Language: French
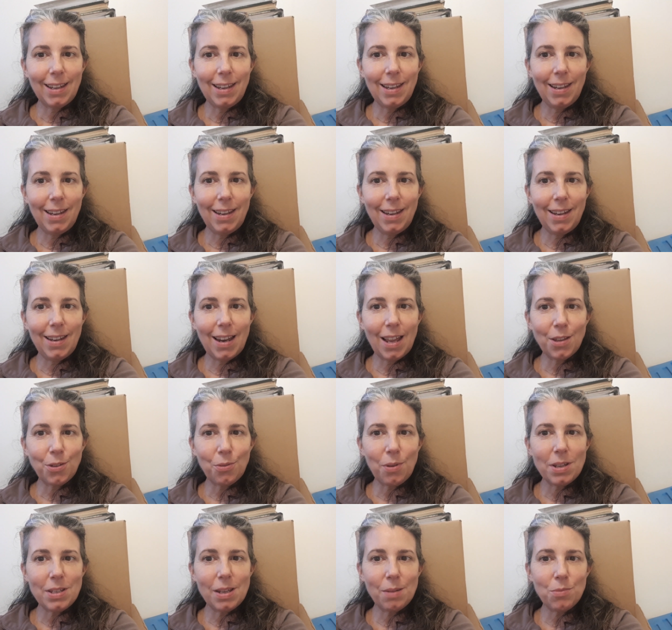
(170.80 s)
Et la
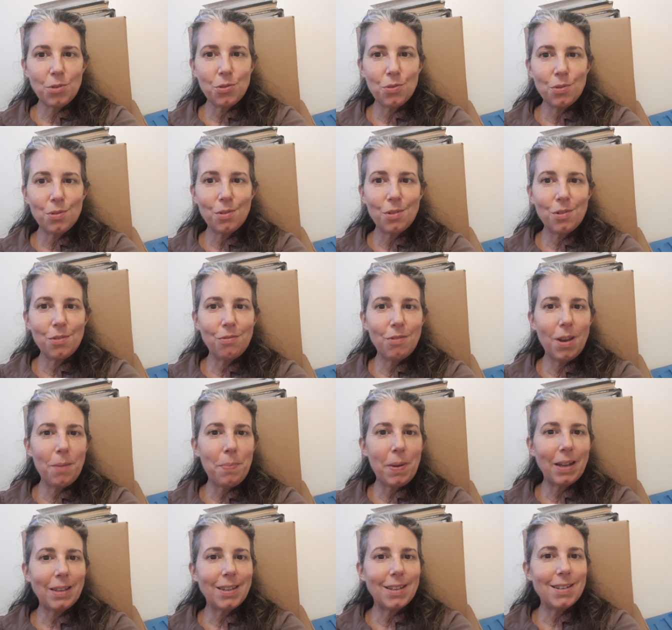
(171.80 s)
troisième chose que je voulais
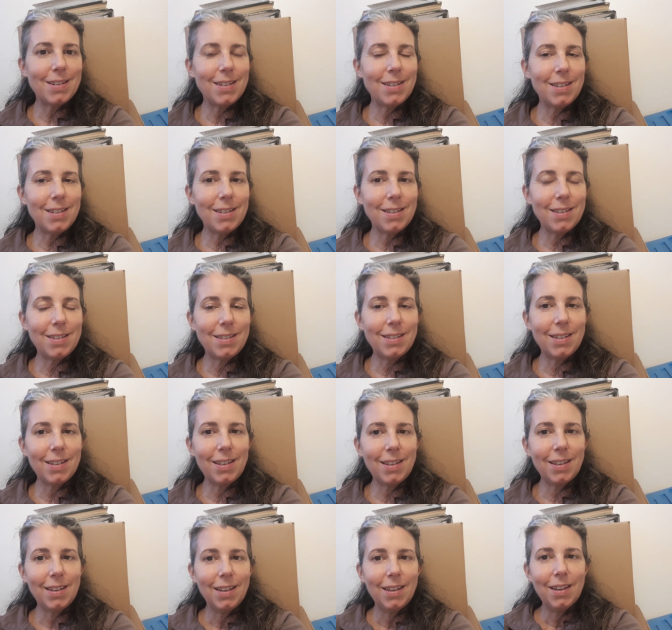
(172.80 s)
partager,
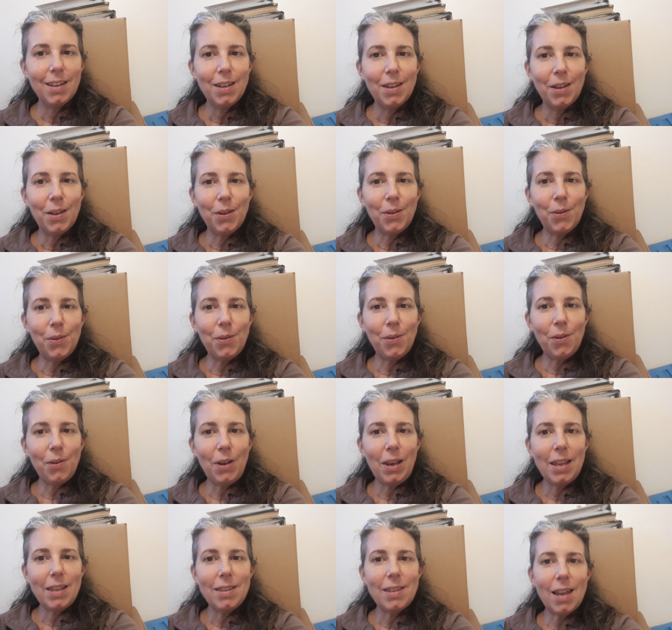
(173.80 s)
c'est euh,
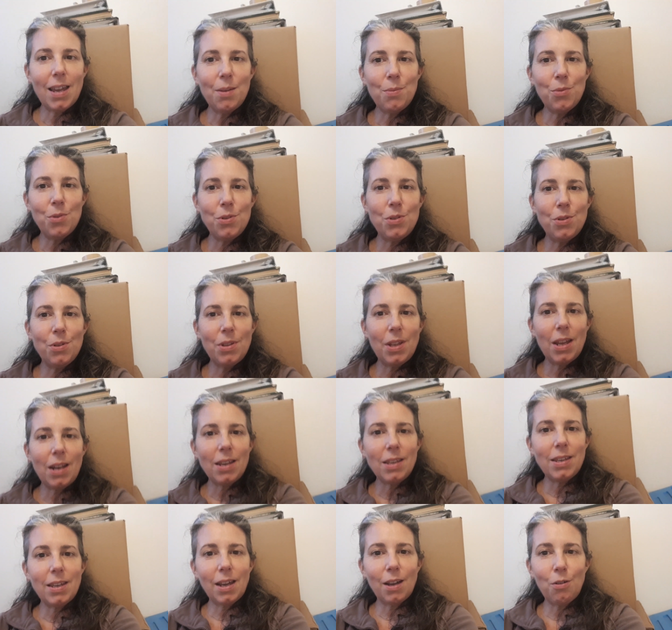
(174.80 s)
l'état
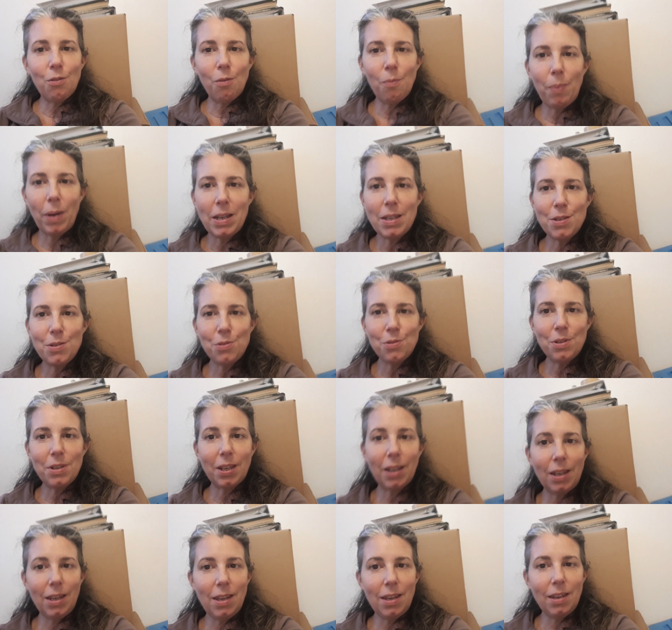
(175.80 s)
émotionnel qui accompagne ce
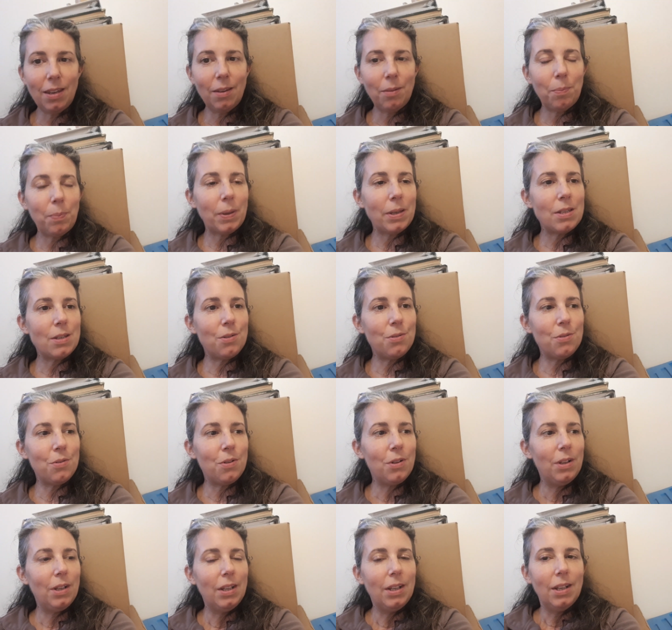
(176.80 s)
tri, parce
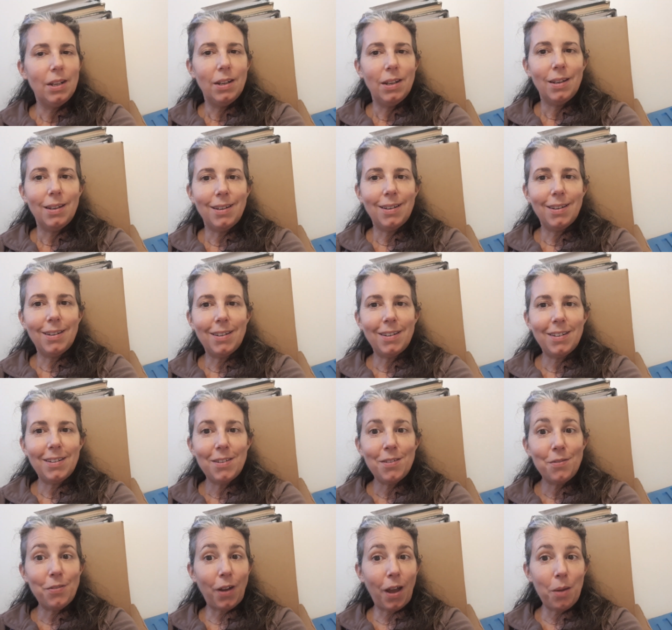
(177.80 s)
que euh,
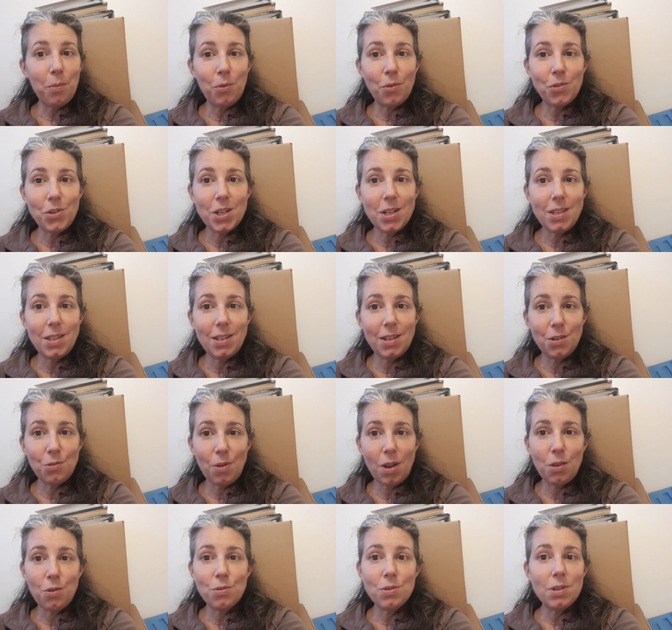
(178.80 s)
vraiment j'étais
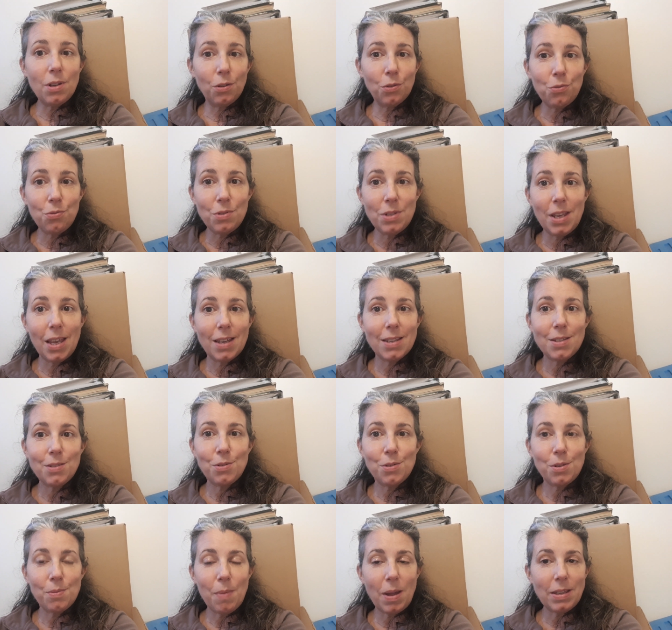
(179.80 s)
joyeuse et enthousiaste
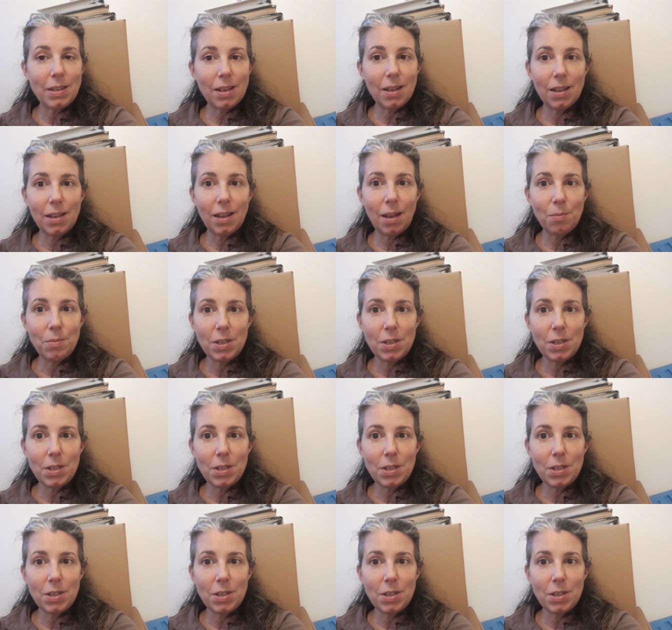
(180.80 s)
ce matin à me